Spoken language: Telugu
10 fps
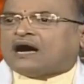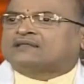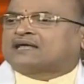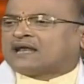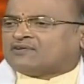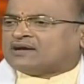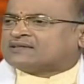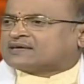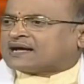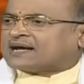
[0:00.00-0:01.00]
అది అలా
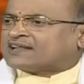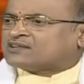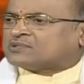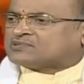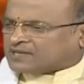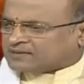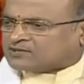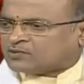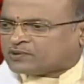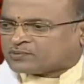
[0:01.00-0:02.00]
వెళ్ళింది గంగానది మీద తేలింది
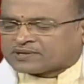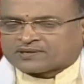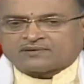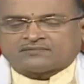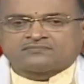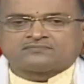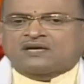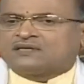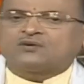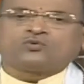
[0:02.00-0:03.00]
అందులో పడిపోయింది
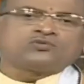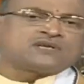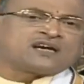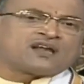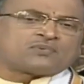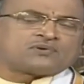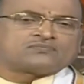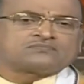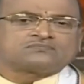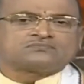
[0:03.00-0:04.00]
అంతే గురువు సంకల్పం
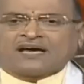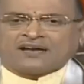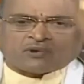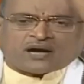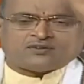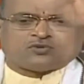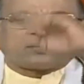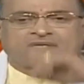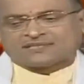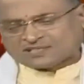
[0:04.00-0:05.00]
ఆయన
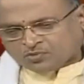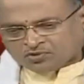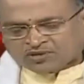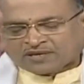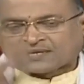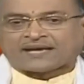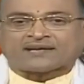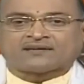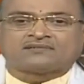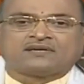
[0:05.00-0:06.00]
మహాయోగి సిద్ధపురుషుడు అంటే
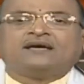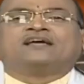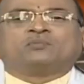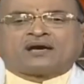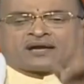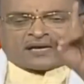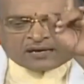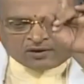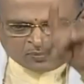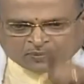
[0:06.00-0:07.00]
ఆయన
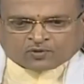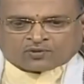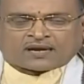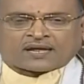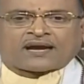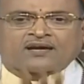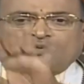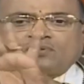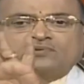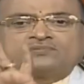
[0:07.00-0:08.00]
హిమాలయాల్లో ఇప్పటికున్నారు అలాంటి
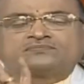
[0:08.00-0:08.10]
వాడు